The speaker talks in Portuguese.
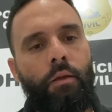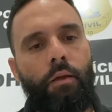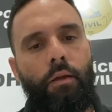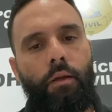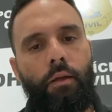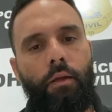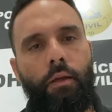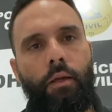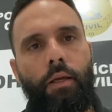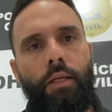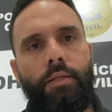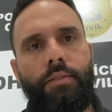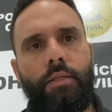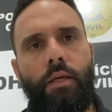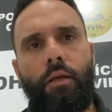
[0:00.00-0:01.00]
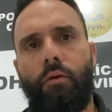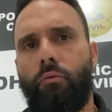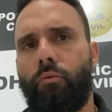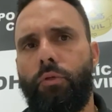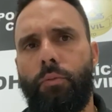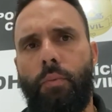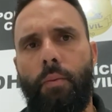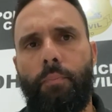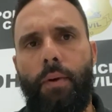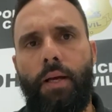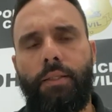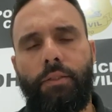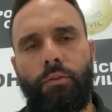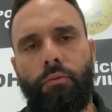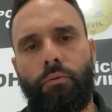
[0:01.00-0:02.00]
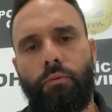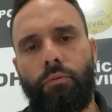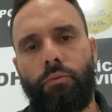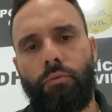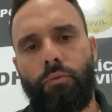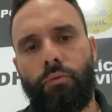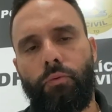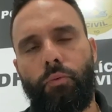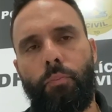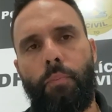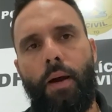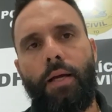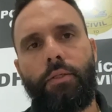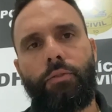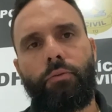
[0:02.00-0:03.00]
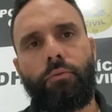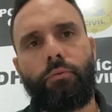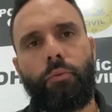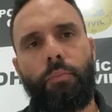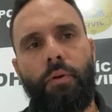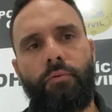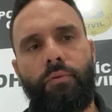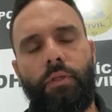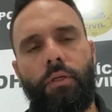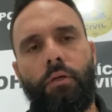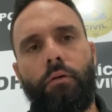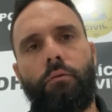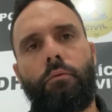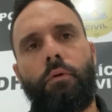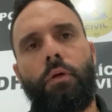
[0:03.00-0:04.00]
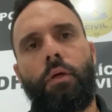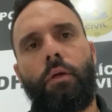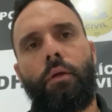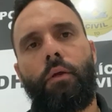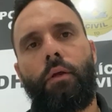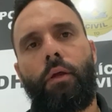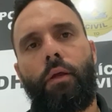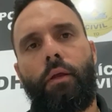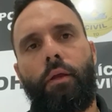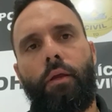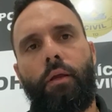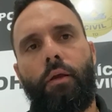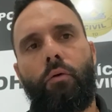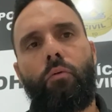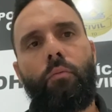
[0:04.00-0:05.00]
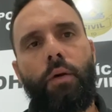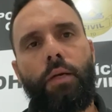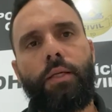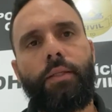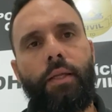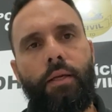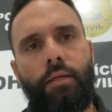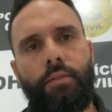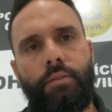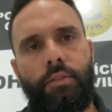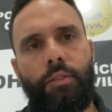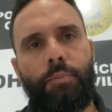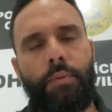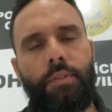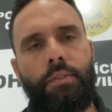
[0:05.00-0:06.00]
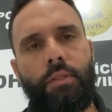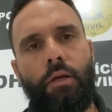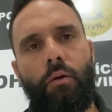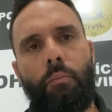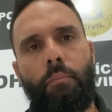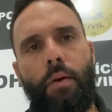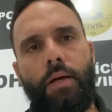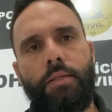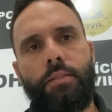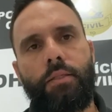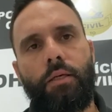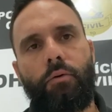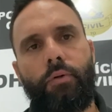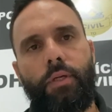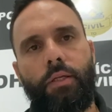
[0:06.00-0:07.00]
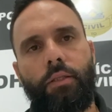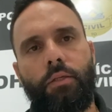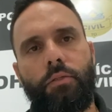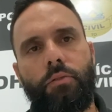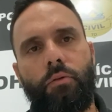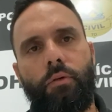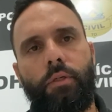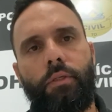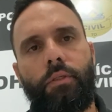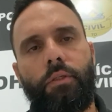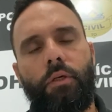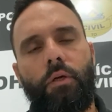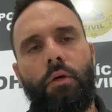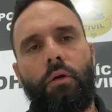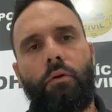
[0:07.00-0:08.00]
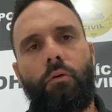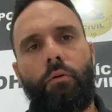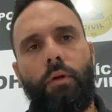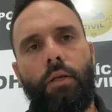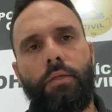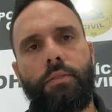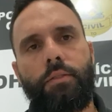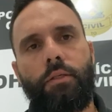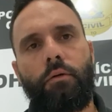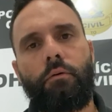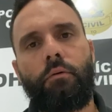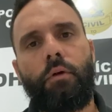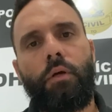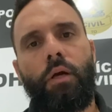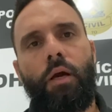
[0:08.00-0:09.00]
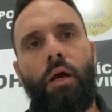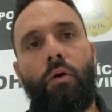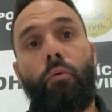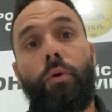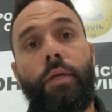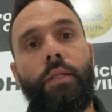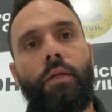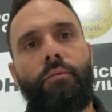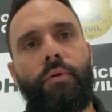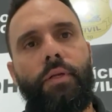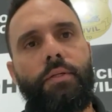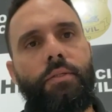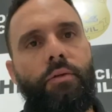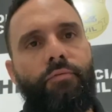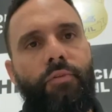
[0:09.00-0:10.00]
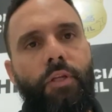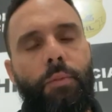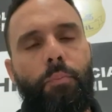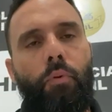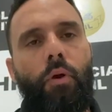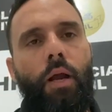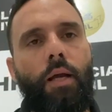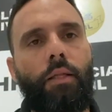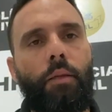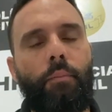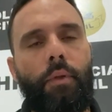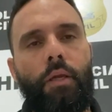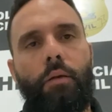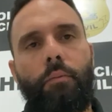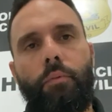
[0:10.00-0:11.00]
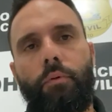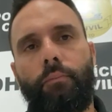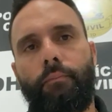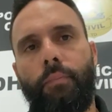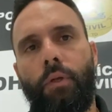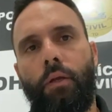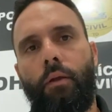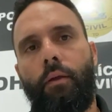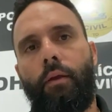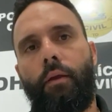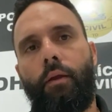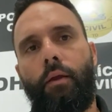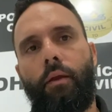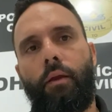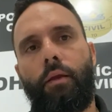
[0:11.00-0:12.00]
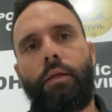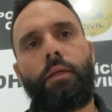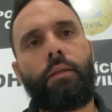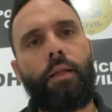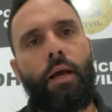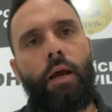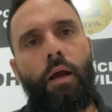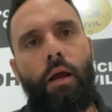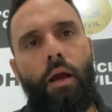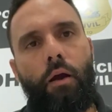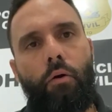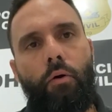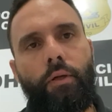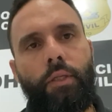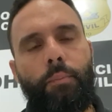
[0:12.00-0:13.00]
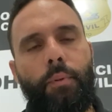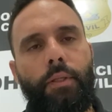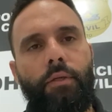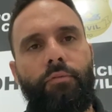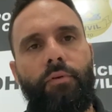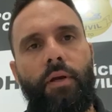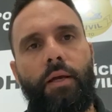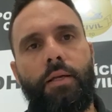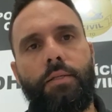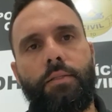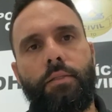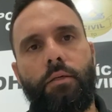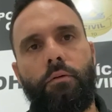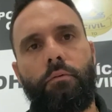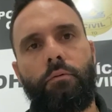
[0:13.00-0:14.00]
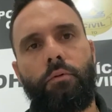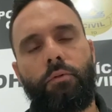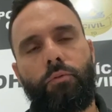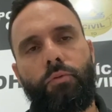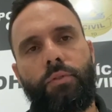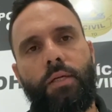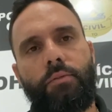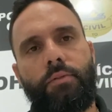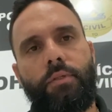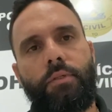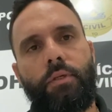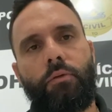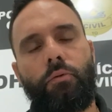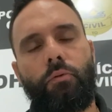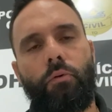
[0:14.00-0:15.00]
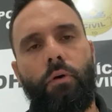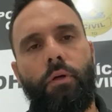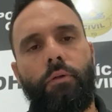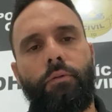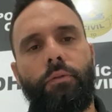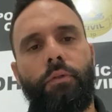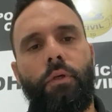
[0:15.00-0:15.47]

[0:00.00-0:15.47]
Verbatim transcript: É, ele se reúne uma parte do, do, do pátio, do pavilhão, é, uma liderança especial passa orientações com relação o que deveria ser feito por cada membro é, e dá a ordem para a deflagração dos atos executórios.